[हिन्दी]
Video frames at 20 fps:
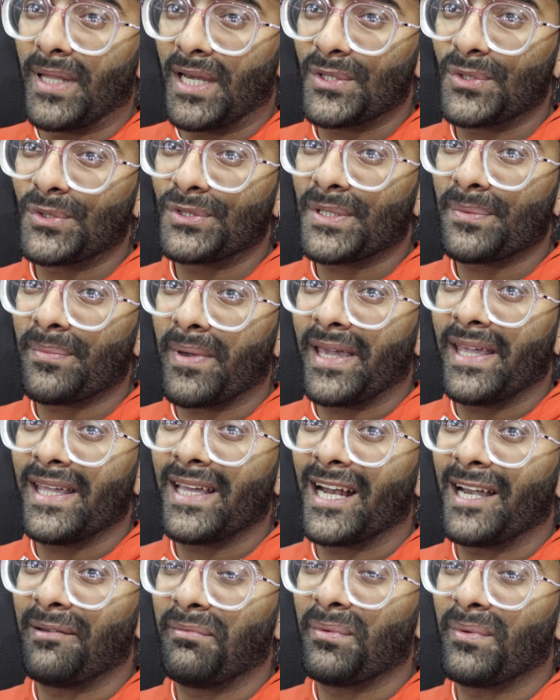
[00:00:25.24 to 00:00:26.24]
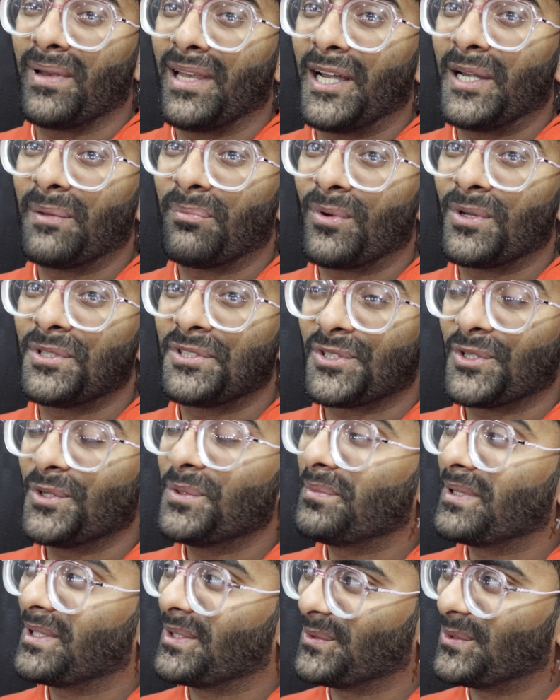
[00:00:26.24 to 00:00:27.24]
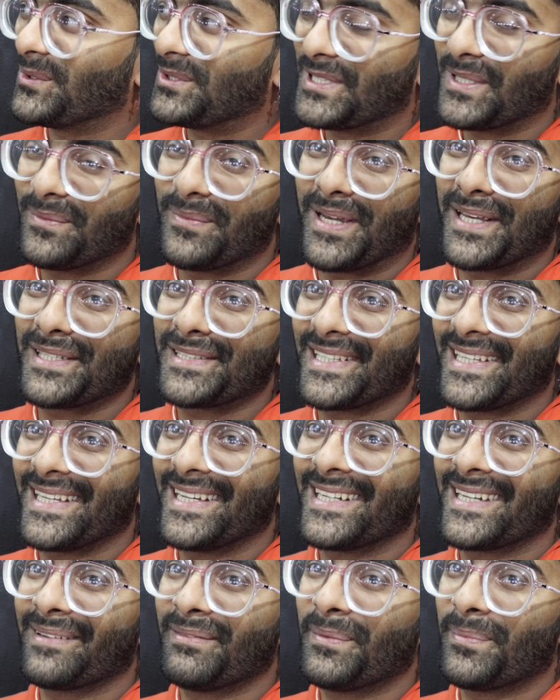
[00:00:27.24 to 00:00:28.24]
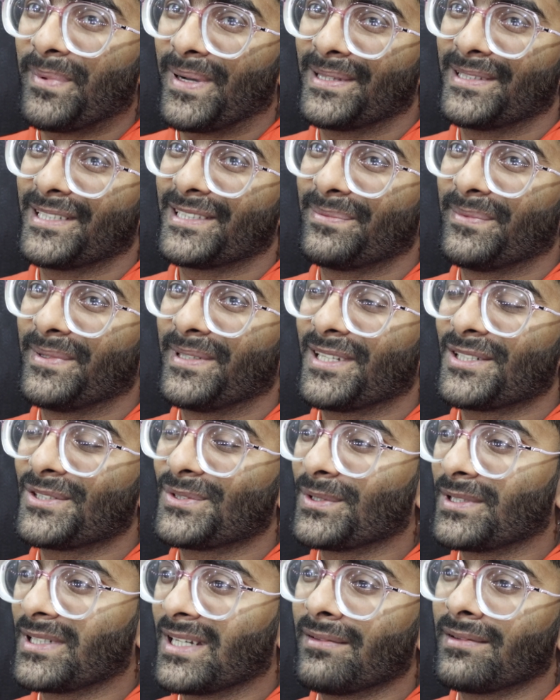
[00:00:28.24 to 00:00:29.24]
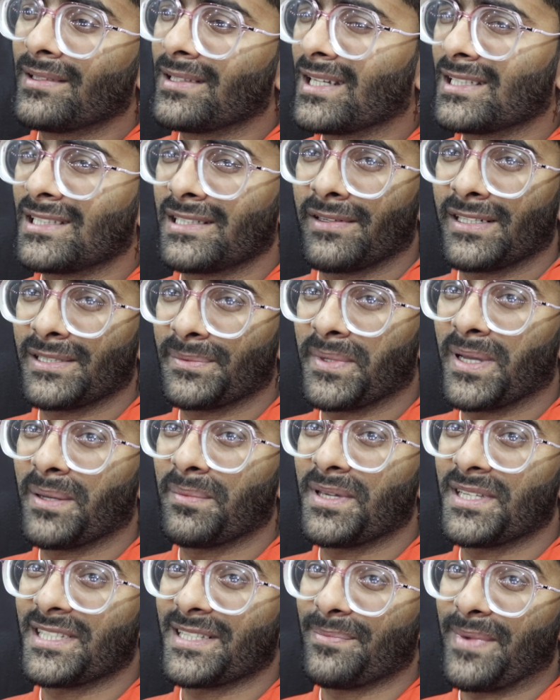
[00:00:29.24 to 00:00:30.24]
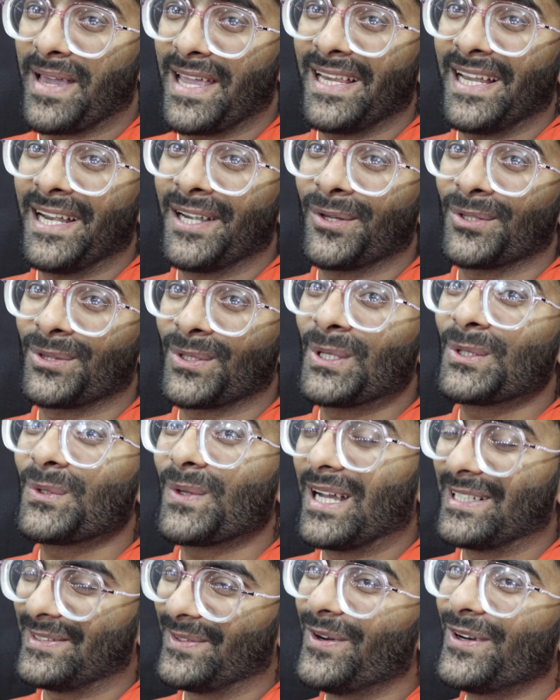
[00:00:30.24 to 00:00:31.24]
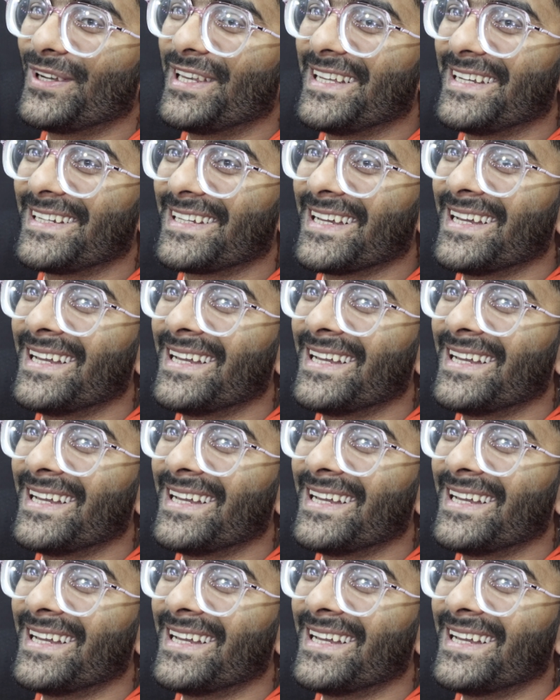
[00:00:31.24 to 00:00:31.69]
मैंने सोचा मैं ही अकेडमी में लेट पहुंचा हूँ बट उषा मेरे से लेट अभी पाँच दस मिनट शुक्र है वरना अदरवाइज मैं हमेशा मैं ही लेट होता हूँ तो आज वो लेट